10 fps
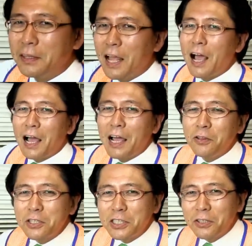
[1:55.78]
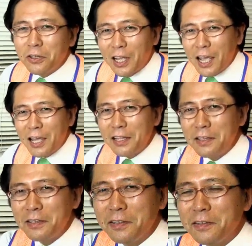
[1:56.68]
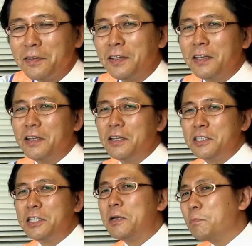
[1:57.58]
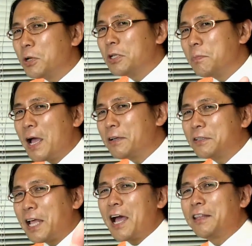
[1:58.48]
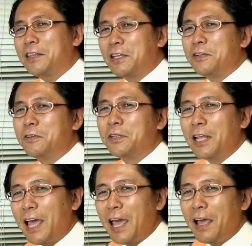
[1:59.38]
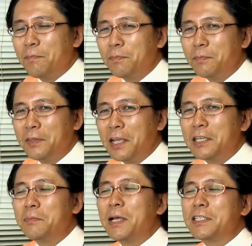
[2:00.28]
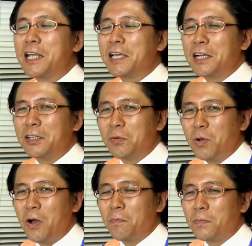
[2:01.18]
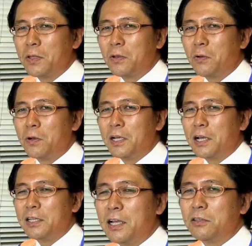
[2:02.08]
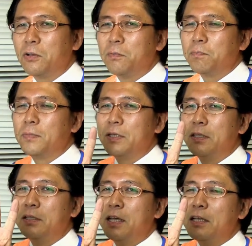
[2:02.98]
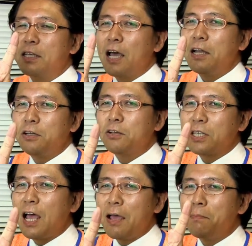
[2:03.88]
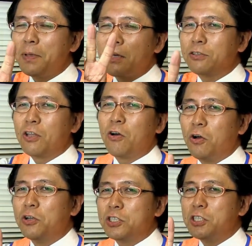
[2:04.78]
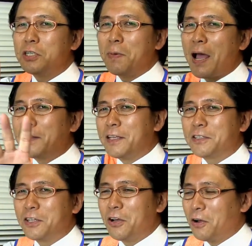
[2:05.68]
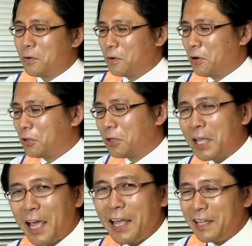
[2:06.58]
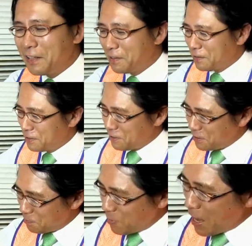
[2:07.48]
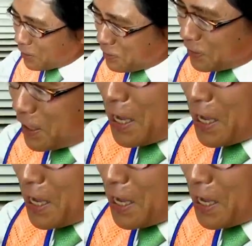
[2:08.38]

長野市のねシンボルマークだっていうんでできましたけれどもこれなんとデザイン料3と50万ですよこのね丸2